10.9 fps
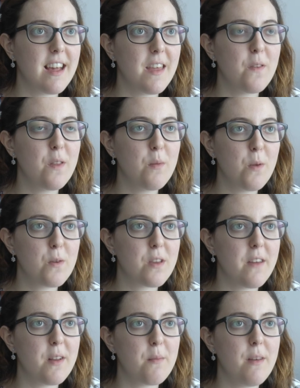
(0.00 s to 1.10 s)
¿Y dónde puedo
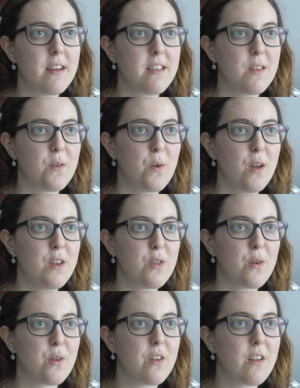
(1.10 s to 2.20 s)
saber más de todo esto?